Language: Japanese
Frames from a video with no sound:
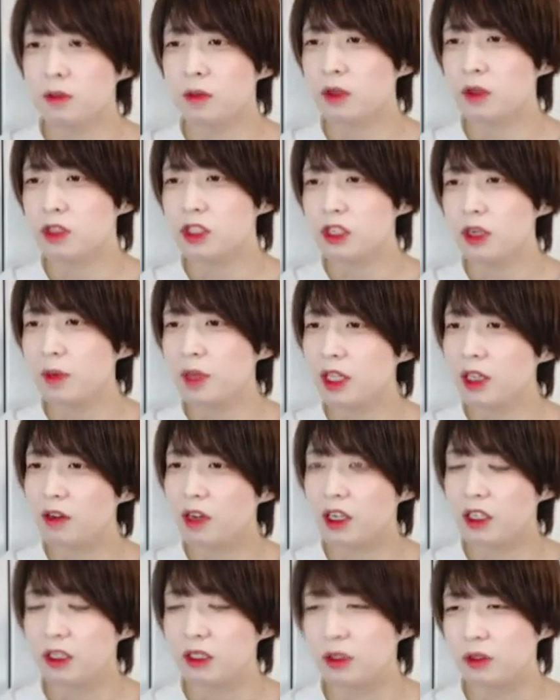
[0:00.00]
こちら見てわ
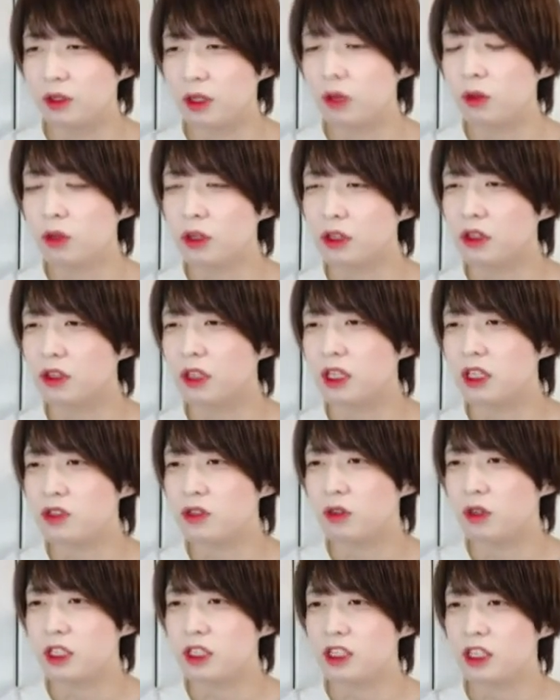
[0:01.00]
かる通り大きく形
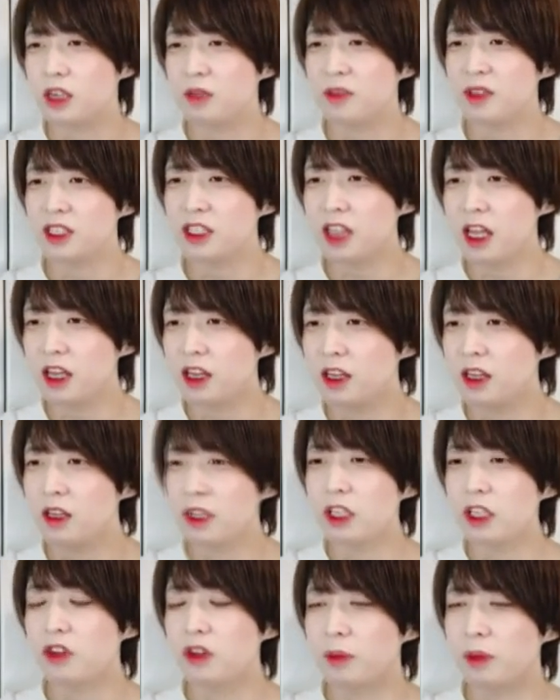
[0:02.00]
状が違いまして、
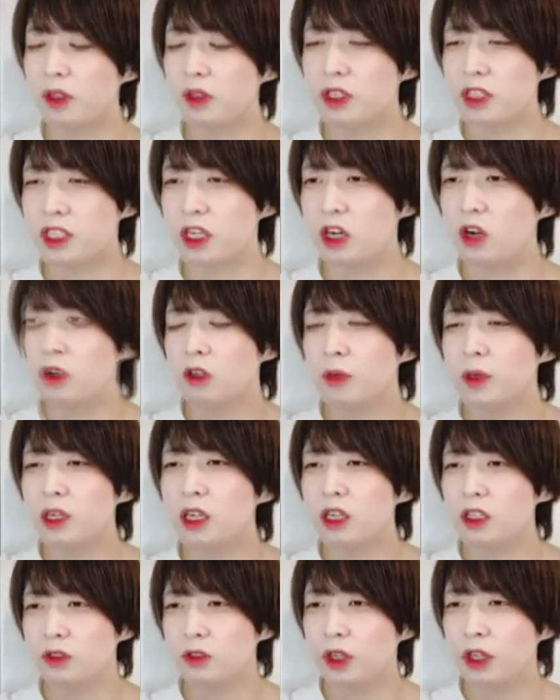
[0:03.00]
手の指の位置が細
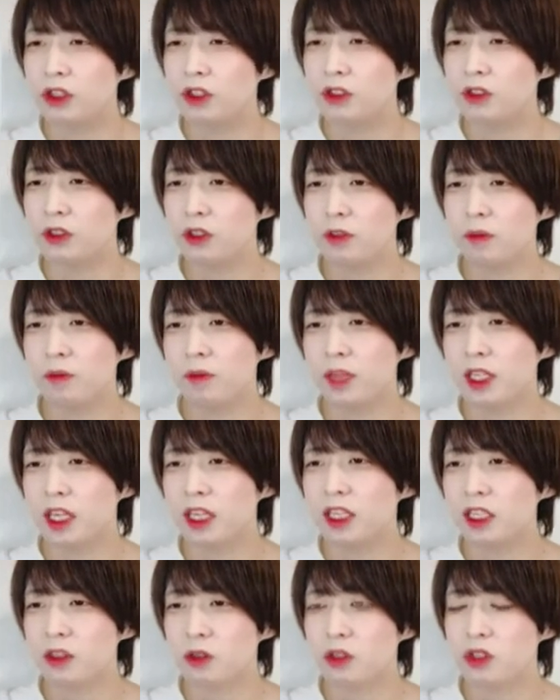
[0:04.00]
かく取れるなみたい
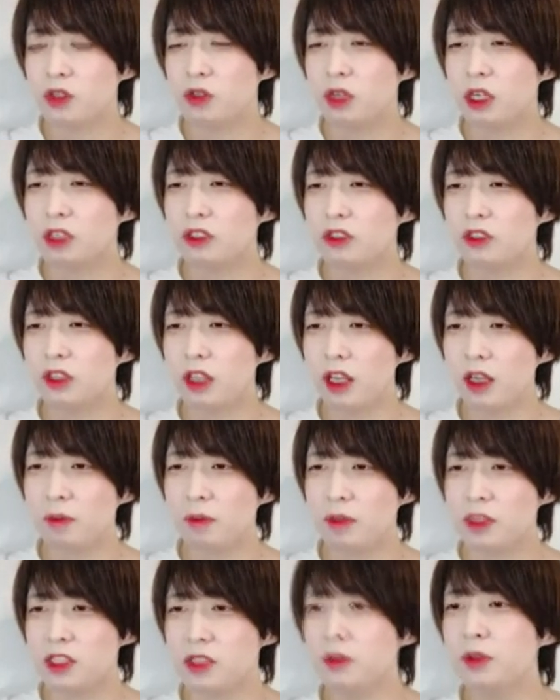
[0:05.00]
な特徴があるので、
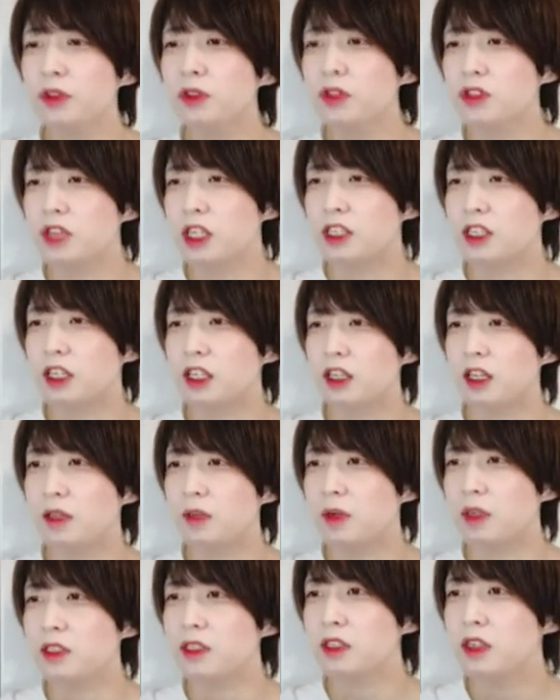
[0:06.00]
別のものとして扱ってい
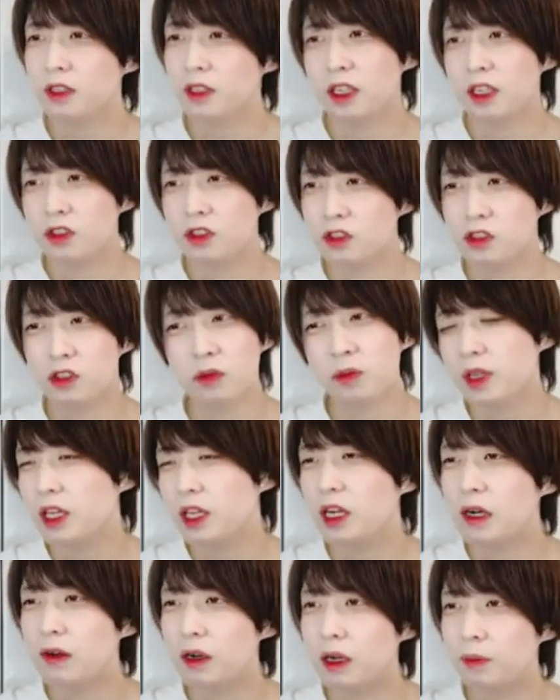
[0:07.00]
ます。えっと、その右
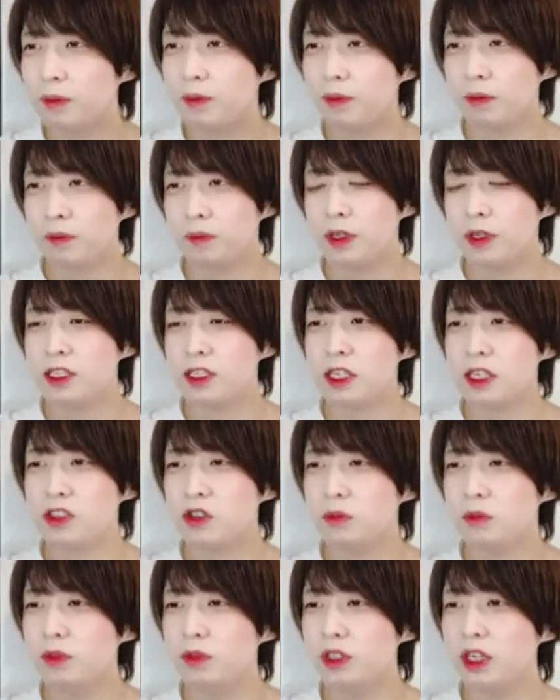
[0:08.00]
側、
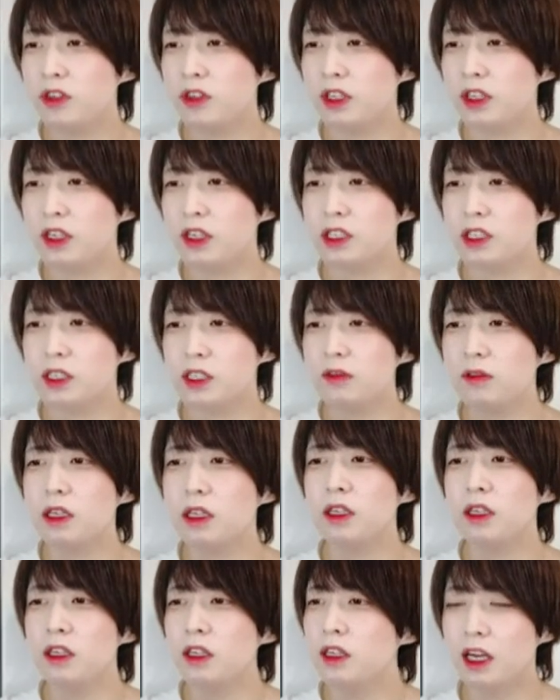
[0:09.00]
PlayStation VR に関して
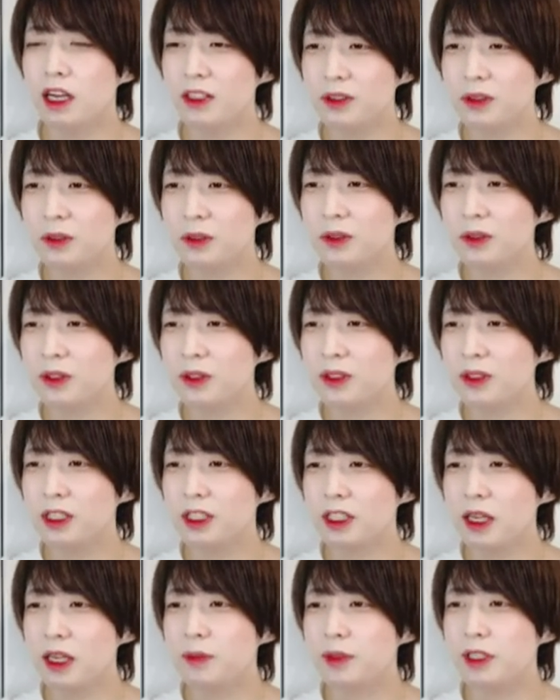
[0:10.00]
は、
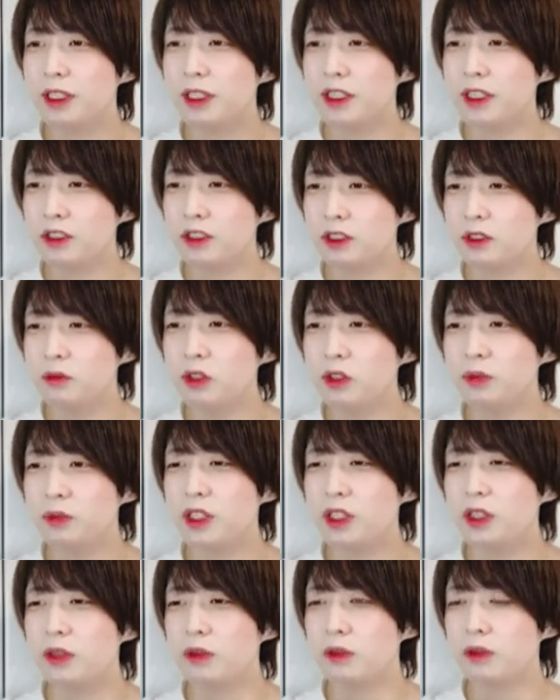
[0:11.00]
ハンドコントローラータイプである
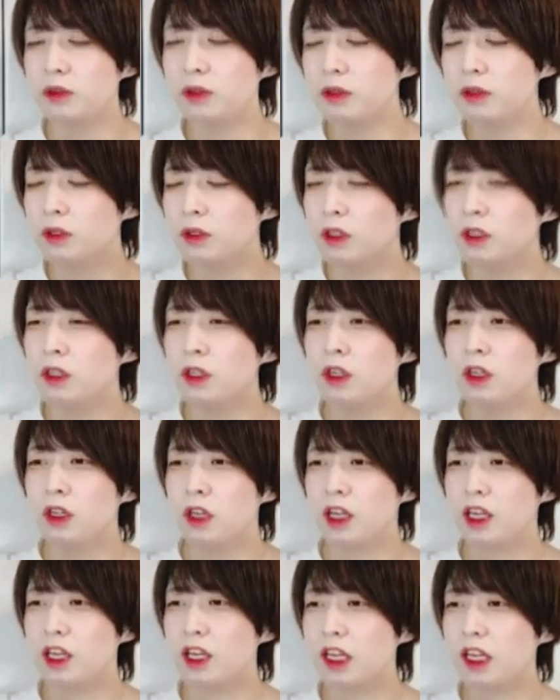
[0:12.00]
Move2 本と、
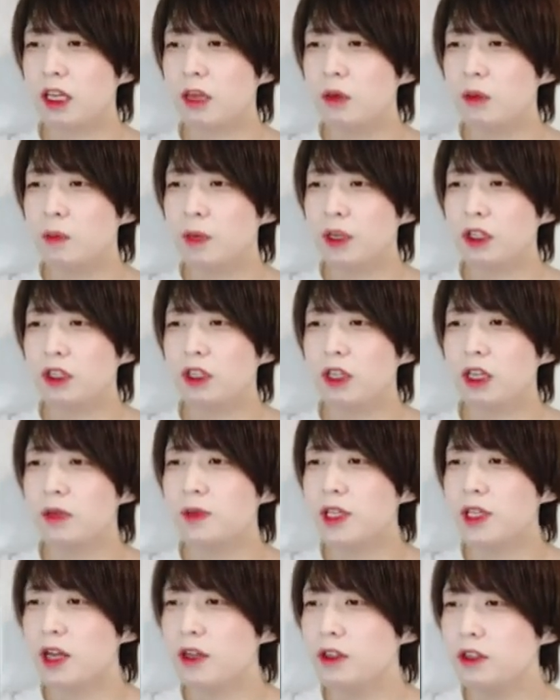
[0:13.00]
えー、ゲームパッドタイプ
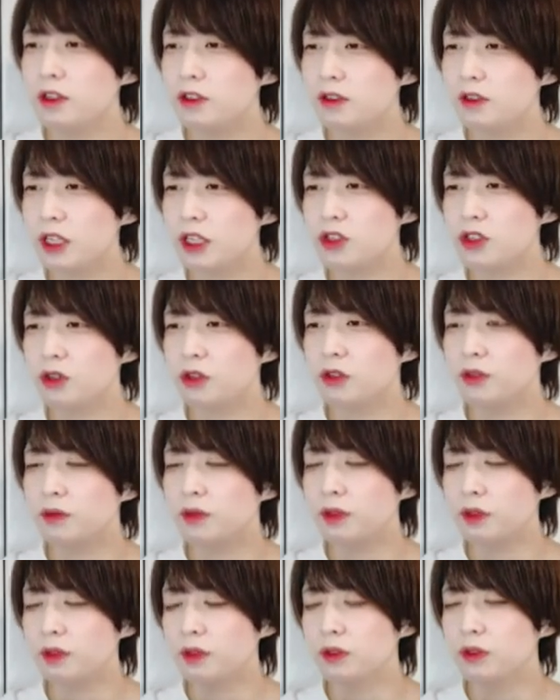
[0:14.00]
である DualShock
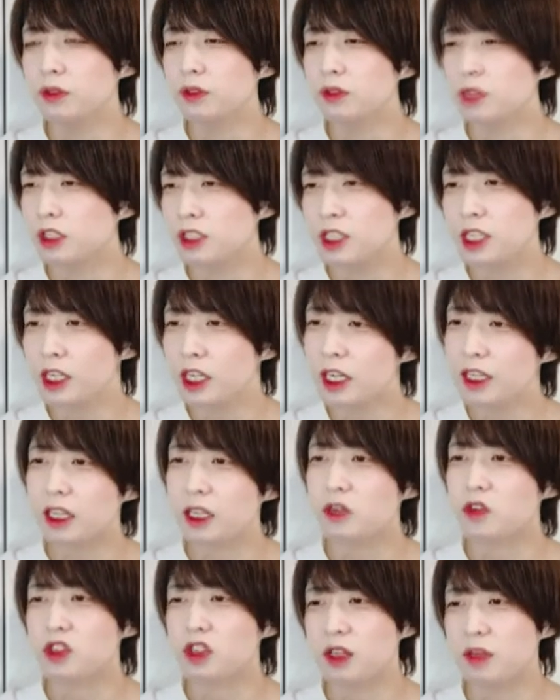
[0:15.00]
4のいずれかに
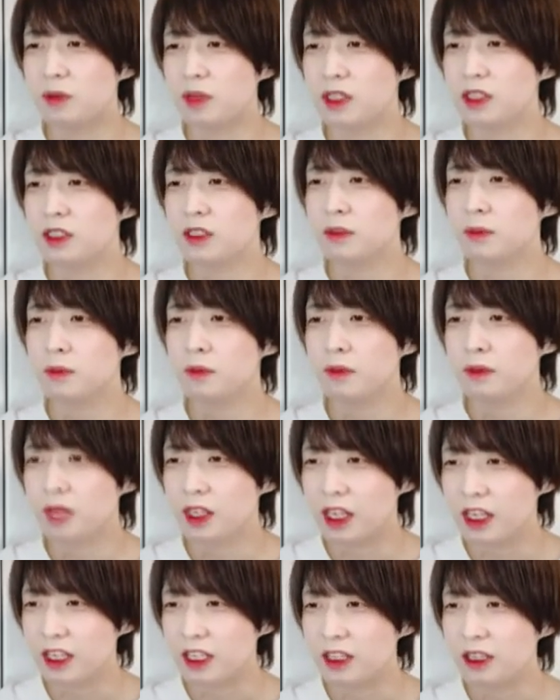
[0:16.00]
対応しています。
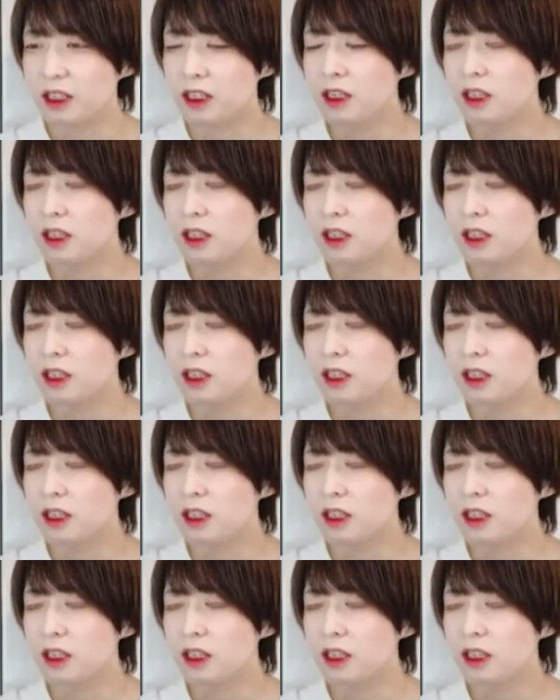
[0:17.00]
はい。